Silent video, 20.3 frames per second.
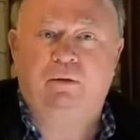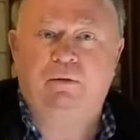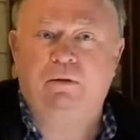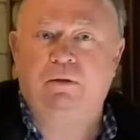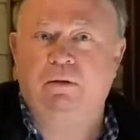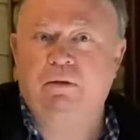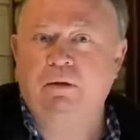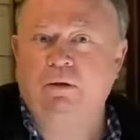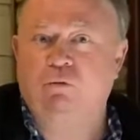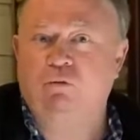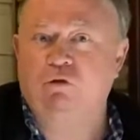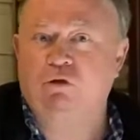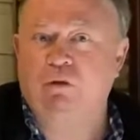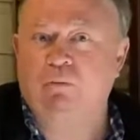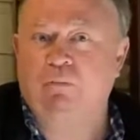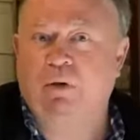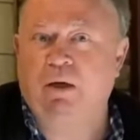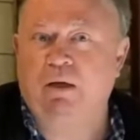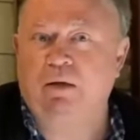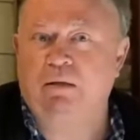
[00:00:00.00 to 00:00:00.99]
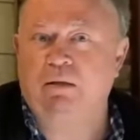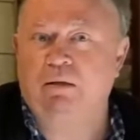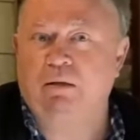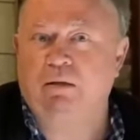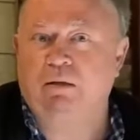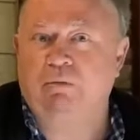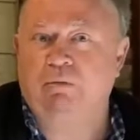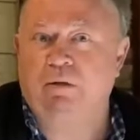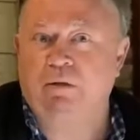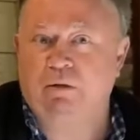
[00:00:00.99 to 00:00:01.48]
ЦИК уже
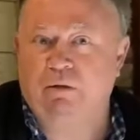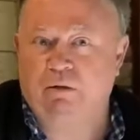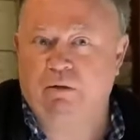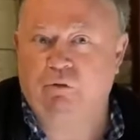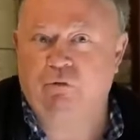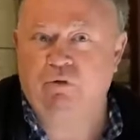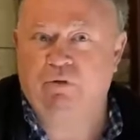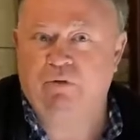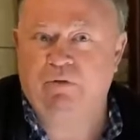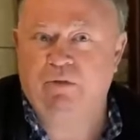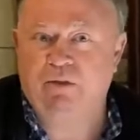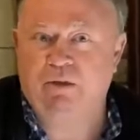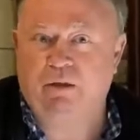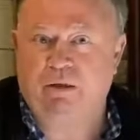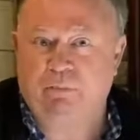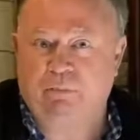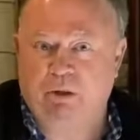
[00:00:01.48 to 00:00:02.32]
боится. Люди в ЦИКе,